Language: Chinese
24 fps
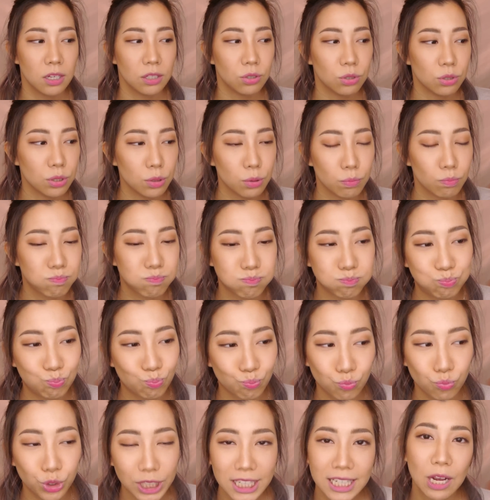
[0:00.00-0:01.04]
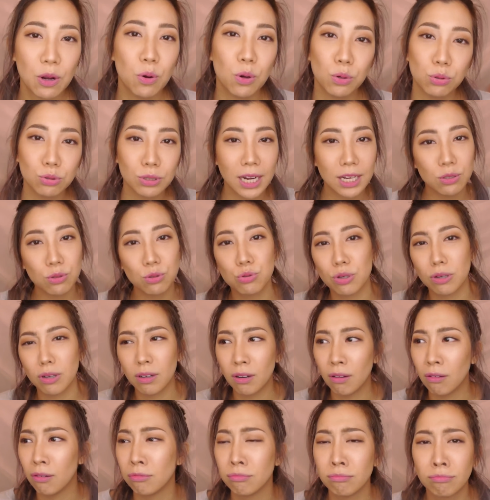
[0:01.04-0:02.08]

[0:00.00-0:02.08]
就是现在回过去看就觉得。